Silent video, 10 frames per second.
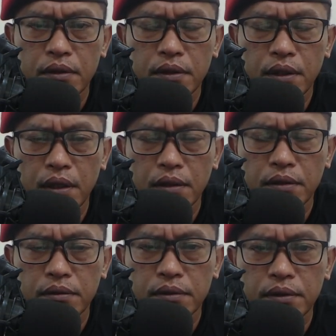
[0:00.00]
ya
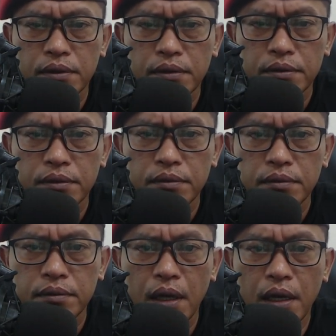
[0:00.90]

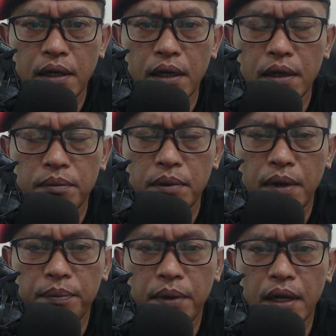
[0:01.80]
ada
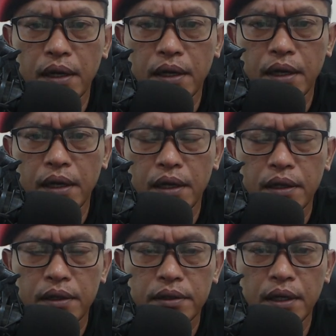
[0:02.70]
beberapa
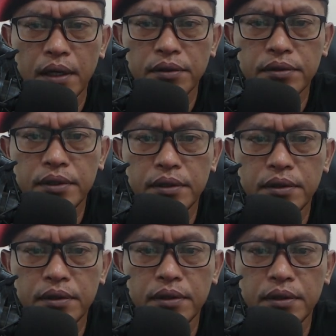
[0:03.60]
langkah yang harus di,
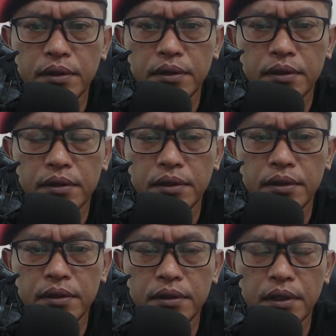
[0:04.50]
di,
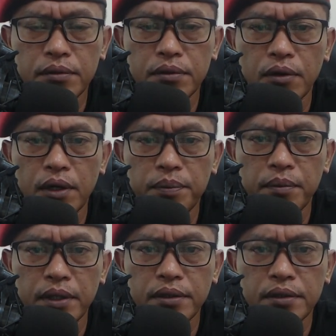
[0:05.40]
dilakukan oleh
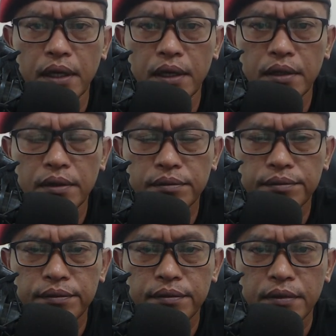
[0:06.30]
pemerintah
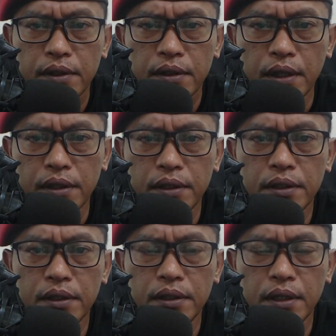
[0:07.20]
nah
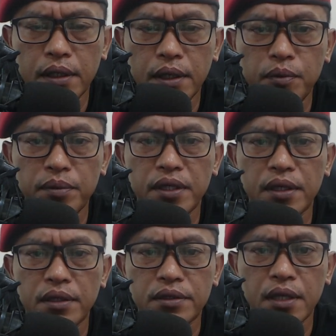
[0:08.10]
ini ini adalah
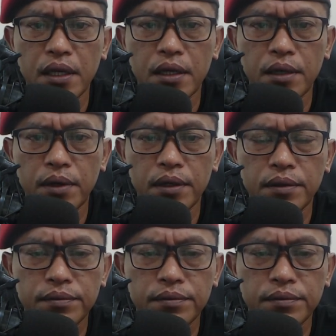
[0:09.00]
pemikiran saya kawan